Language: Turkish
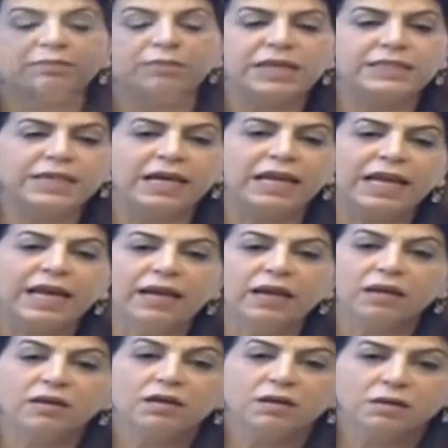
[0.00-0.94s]
mesele
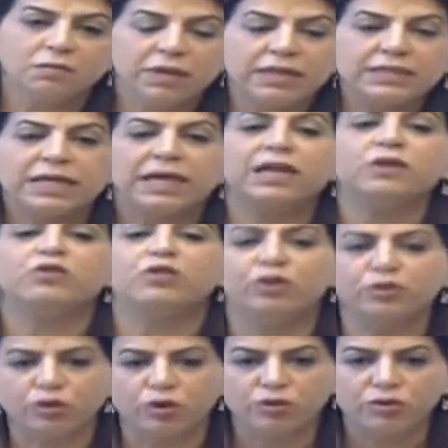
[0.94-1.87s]
mesele
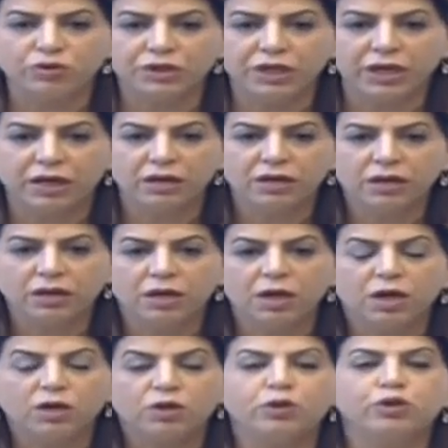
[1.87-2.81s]
Kürt olunca,
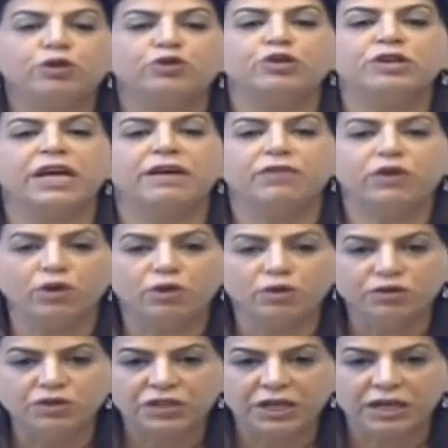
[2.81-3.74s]
kürdün evi
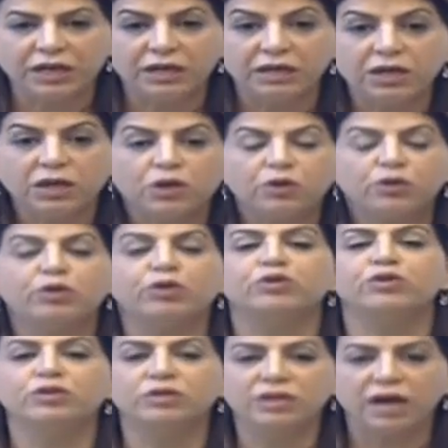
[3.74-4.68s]
olunca,
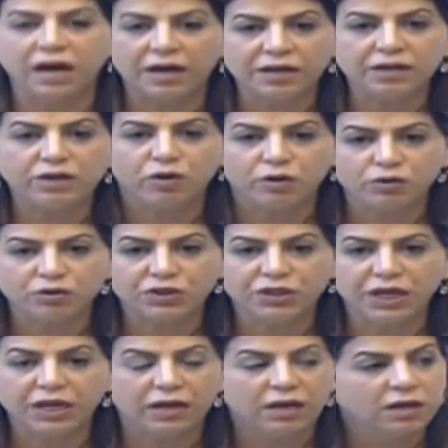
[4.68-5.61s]
kürdün tarihi
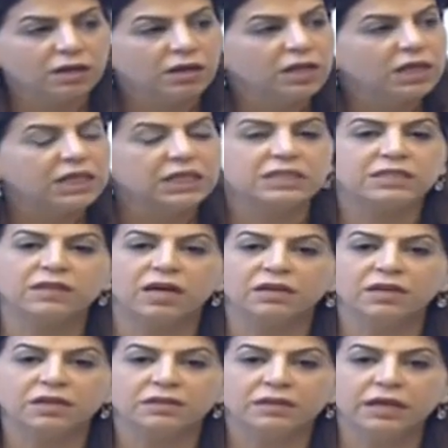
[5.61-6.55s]
olunca,
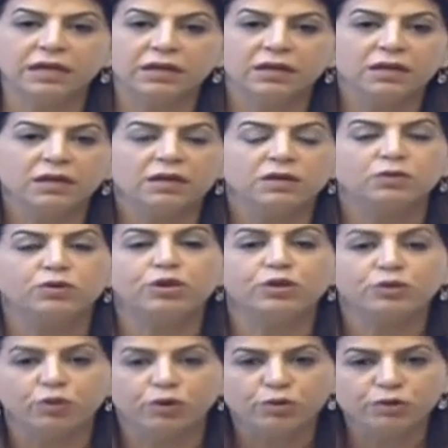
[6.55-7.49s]
insanlarda
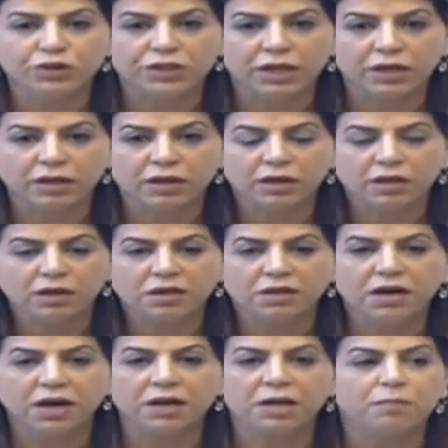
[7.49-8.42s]
Kürt olunca
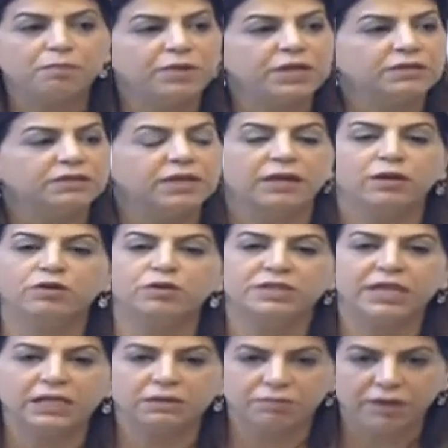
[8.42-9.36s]
garip bir
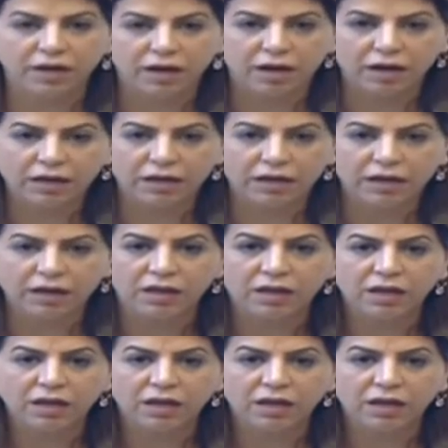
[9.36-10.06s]
terörize etme hali,